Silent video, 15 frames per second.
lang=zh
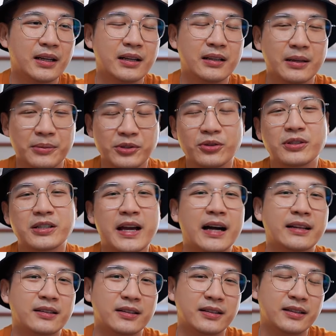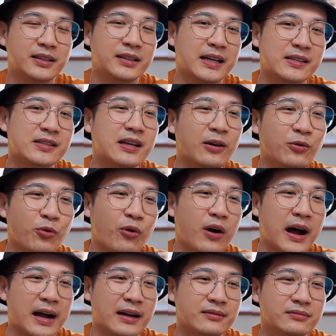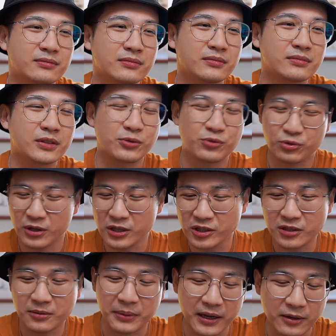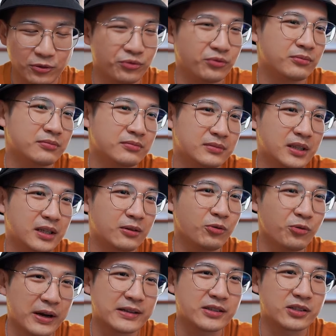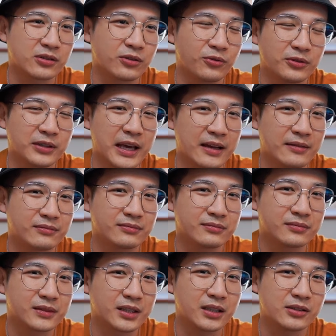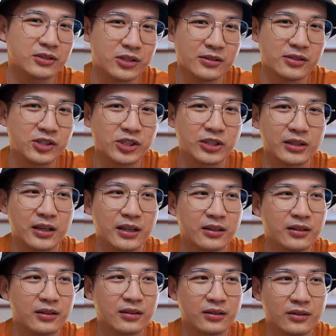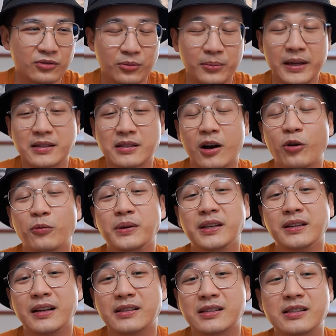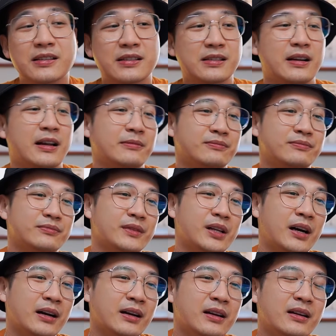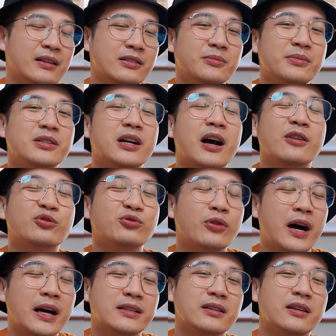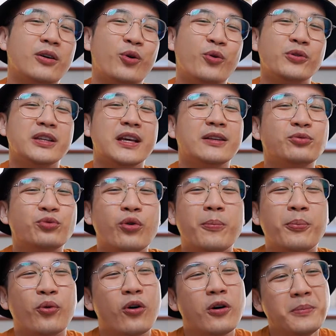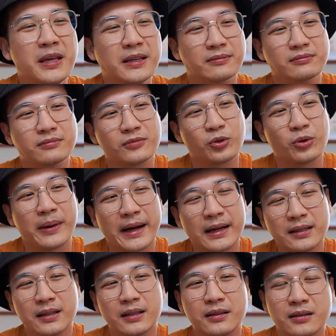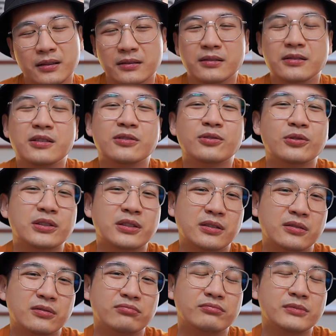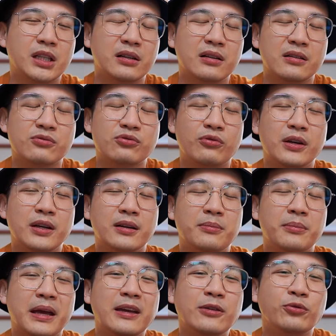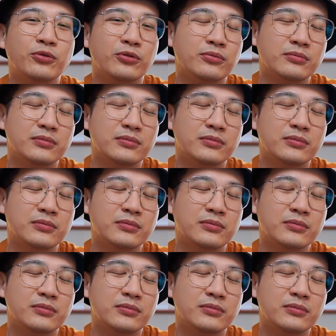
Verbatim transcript: 那么就这样呢，一代三国啊绝世美女啊，乱世红颜啊，甄姬呢就被曹丕给赐死了啊。人们常说啊，这个红颜多薄命，对吧？可能这就是啊，作为一个美女。